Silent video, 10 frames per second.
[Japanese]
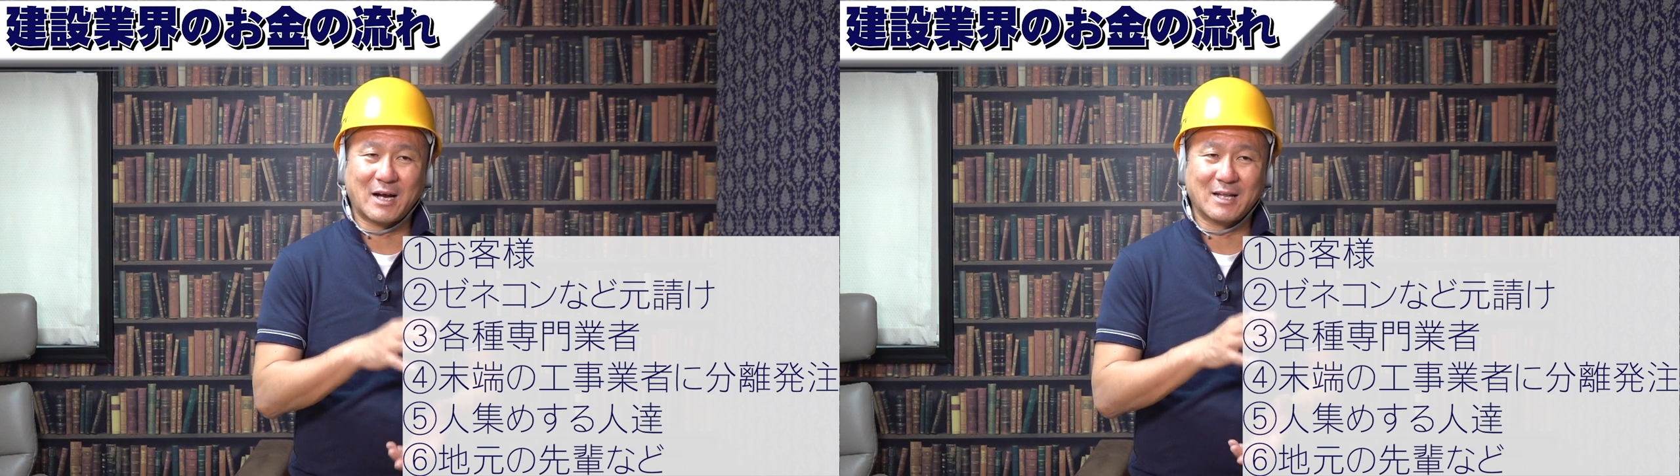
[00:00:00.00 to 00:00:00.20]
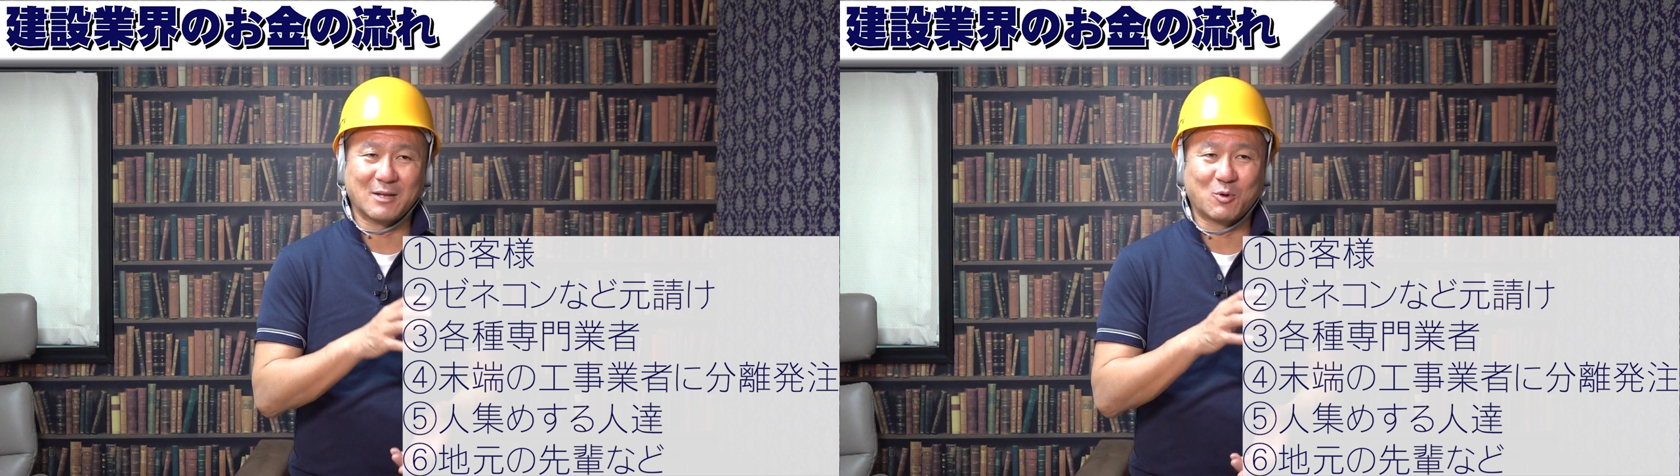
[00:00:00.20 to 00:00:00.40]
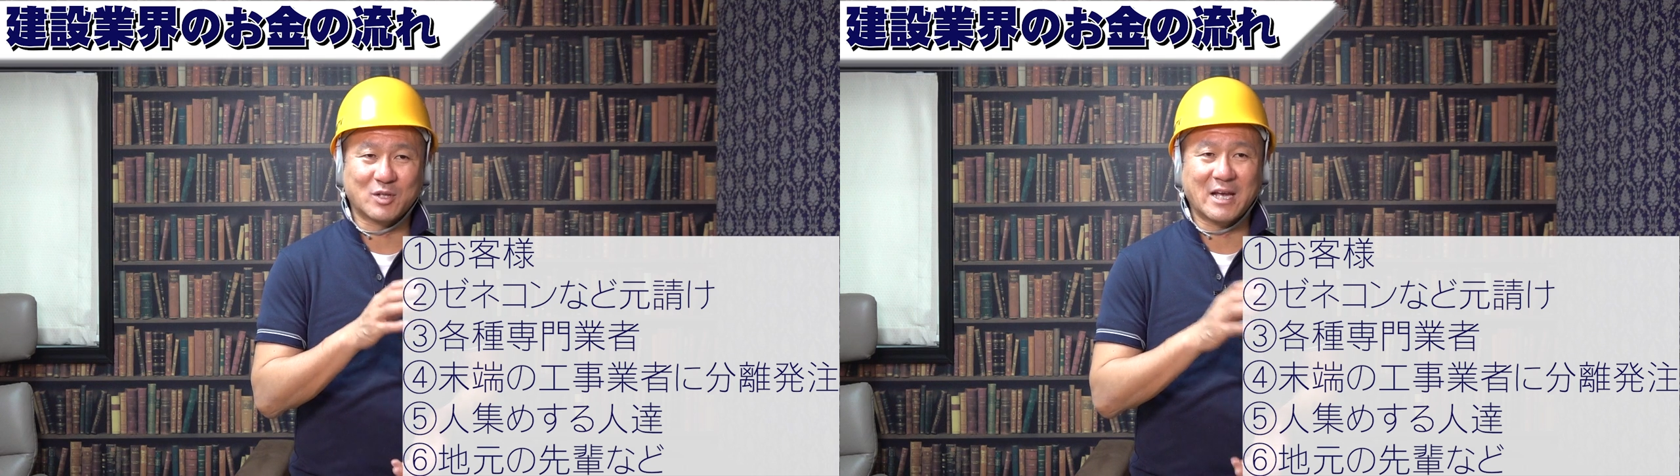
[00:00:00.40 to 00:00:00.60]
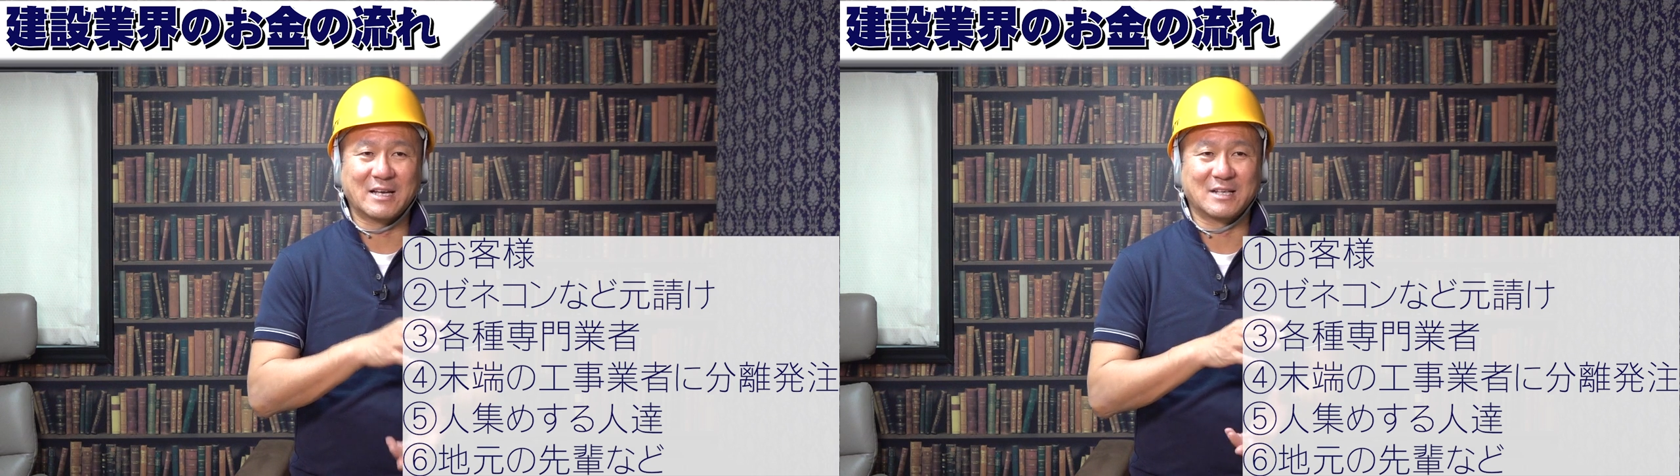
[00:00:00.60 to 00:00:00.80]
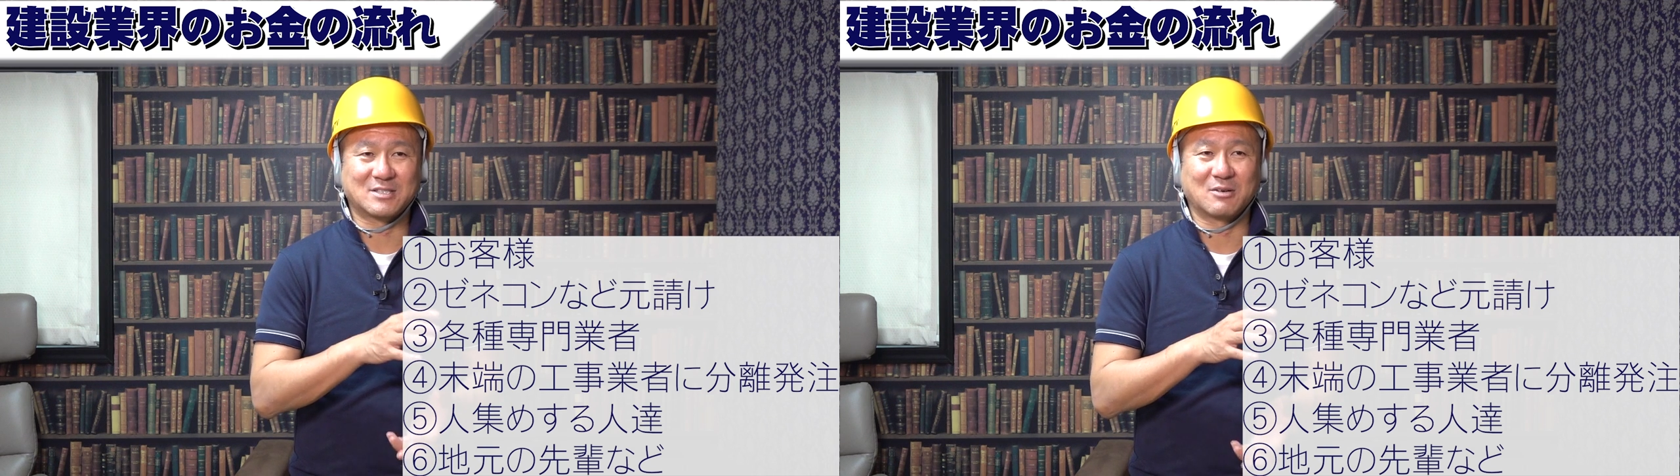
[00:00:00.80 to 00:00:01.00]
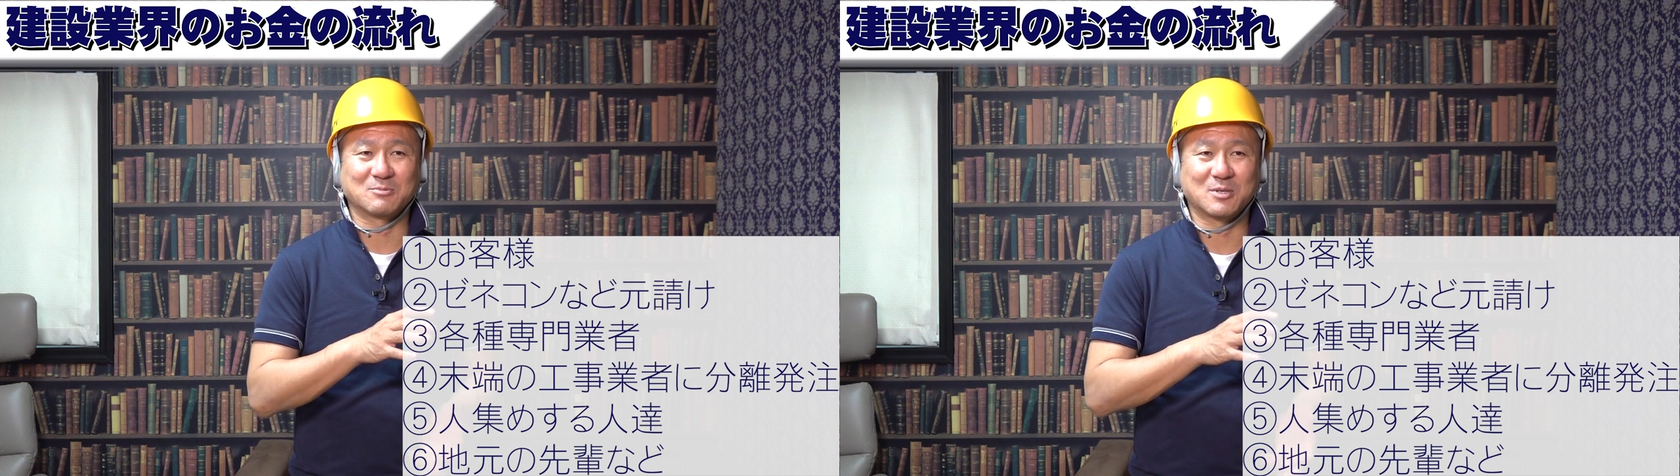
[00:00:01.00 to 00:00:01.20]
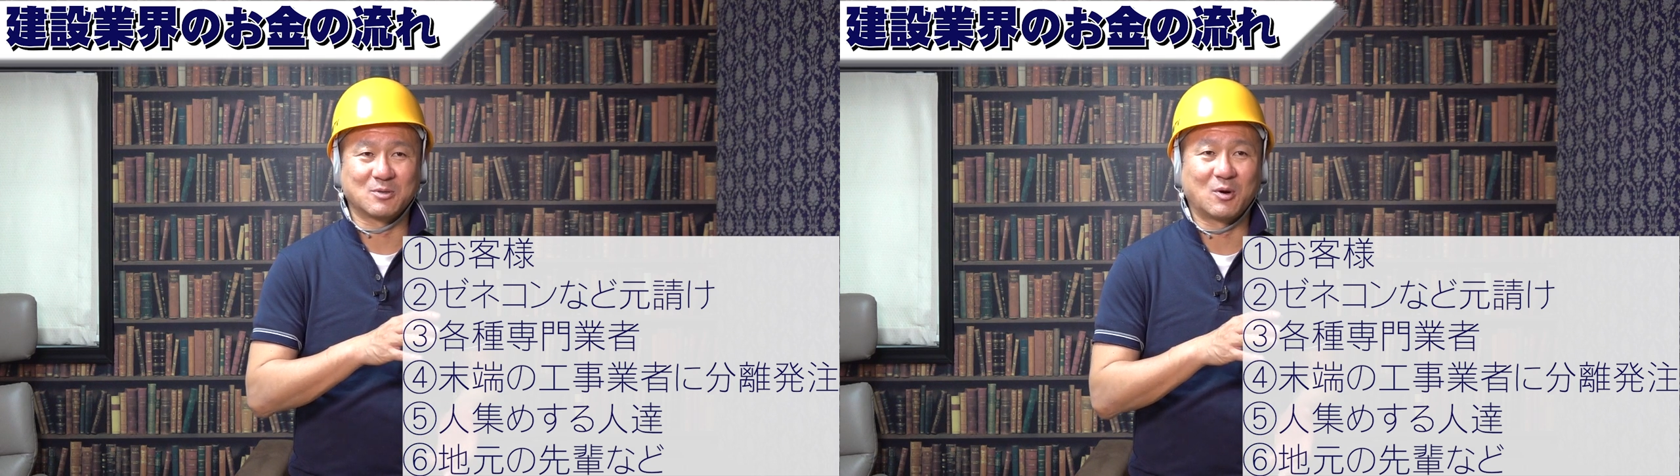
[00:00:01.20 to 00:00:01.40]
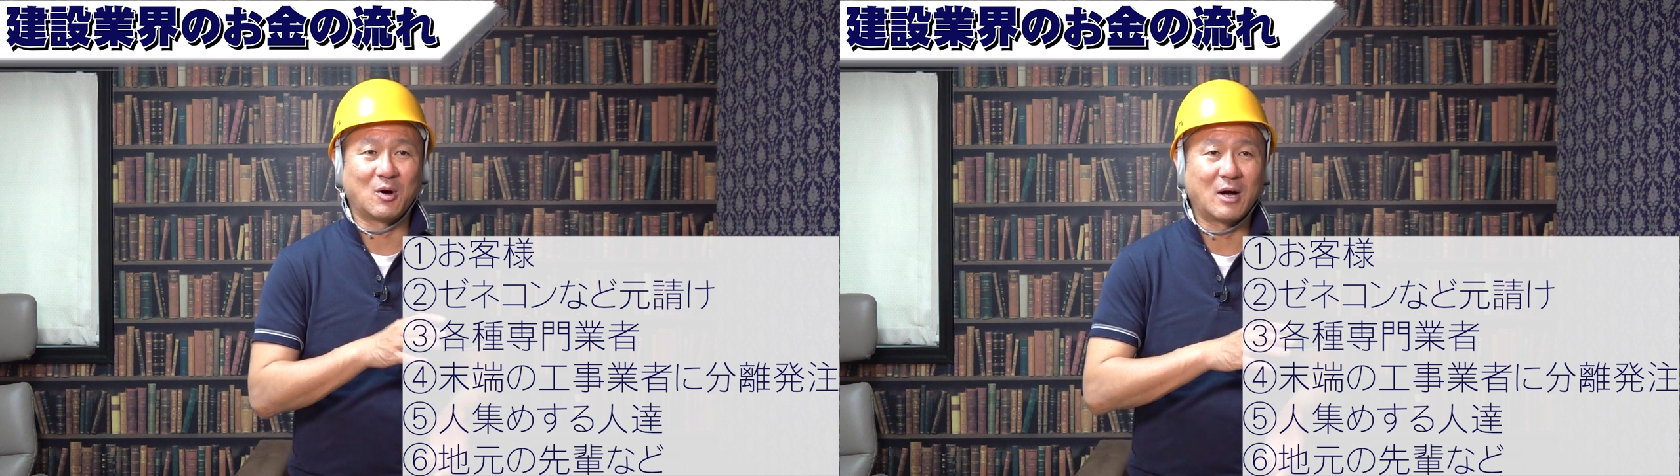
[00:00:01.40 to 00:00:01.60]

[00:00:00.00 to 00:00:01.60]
れで答えになっちゃうんですけど、